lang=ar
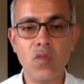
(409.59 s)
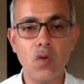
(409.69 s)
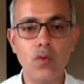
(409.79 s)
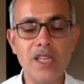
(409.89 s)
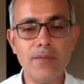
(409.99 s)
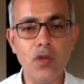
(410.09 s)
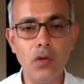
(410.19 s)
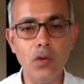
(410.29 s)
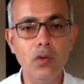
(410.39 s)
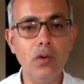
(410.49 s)
ولازم
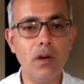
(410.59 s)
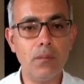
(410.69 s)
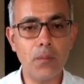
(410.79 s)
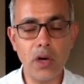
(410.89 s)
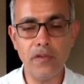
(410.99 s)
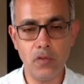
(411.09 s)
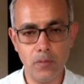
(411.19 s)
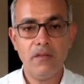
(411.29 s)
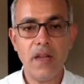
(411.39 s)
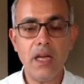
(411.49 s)
نقول له برافو
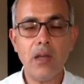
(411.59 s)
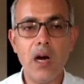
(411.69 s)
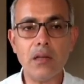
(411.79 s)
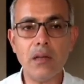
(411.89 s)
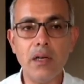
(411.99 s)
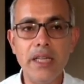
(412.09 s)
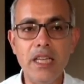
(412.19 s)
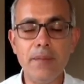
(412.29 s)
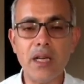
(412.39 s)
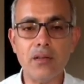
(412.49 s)
فالنهارده ليه
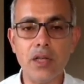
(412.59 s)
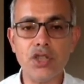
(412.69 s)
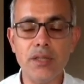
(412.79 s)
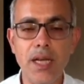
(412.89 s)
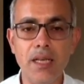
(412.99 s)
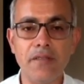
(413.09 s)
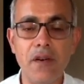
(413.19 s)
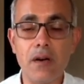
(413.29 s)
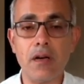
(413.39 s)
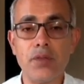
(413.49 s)
ما نقدرش ان احنا
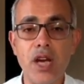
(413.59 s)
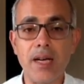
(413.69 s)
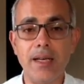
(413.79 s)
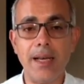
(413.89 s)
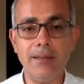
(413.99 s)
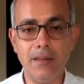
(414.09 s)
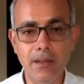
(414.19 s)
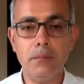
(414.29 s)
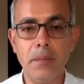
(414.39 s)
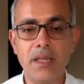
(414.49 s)
نفكر بشكل
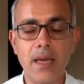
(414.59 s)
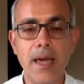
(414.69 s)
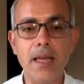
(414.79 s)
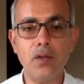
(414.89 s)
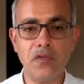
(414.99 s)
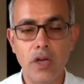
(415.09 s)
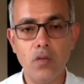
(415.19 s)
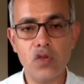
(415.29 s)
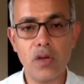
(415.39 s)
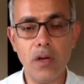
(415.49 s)
جدي بتكاتف
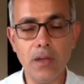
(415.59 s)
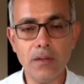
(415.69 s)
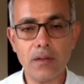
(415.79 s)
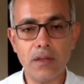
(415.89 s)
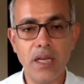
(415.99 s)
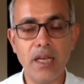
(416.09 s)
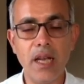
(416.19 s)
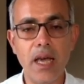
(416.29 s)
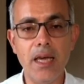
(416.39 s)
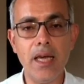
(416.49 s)
الوزارات ان
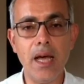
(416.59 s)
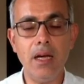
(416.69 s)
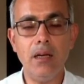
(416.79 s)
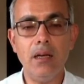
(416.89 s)
هي